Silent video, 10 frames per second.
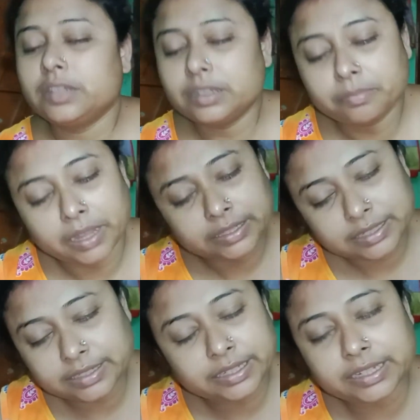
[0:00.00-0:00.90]
ঠিক
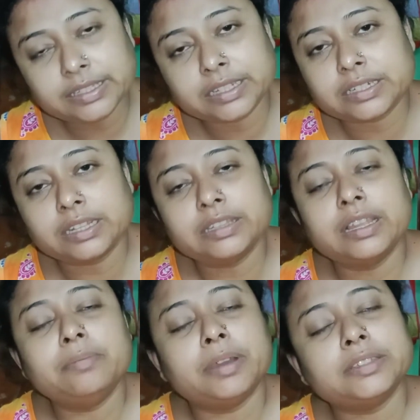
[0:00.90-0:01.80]
মাঝখানে ইঞ্জেকশান
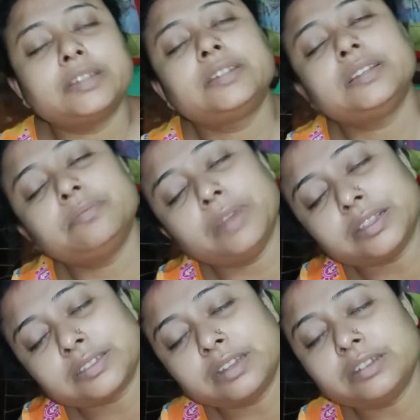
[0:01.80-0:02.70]
দেয় মাজার ঠিক
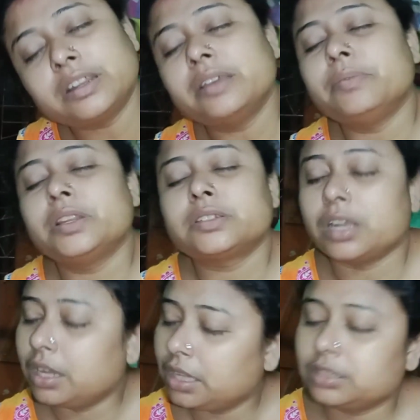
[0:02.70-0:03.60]
মাঝখানটায় মানে
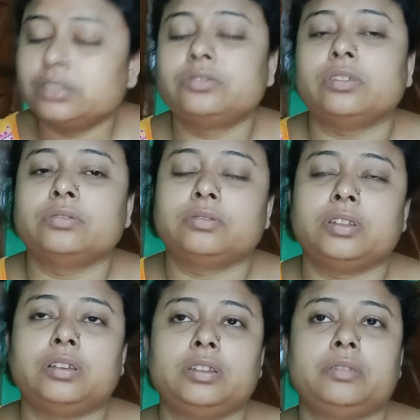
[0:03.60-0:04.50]
সাংঘাতিক
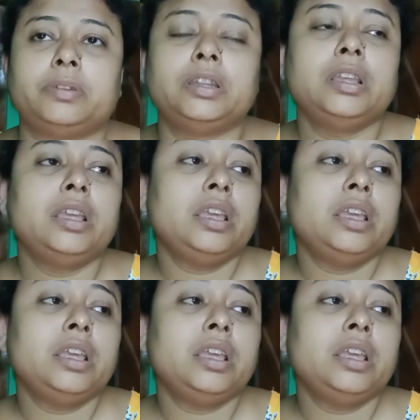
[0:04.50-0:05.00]
যন্ত্রণা হয় আমার